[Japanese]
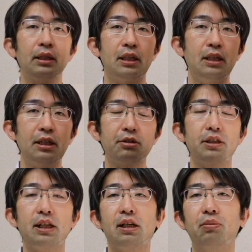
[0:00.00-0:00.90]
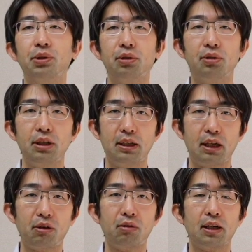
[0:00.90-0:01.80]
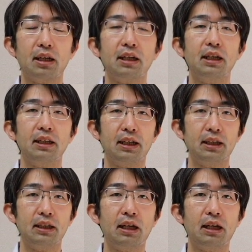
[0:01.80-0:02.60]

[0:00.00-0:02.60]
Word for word: 筋肉自体が元通りになるとは限らない。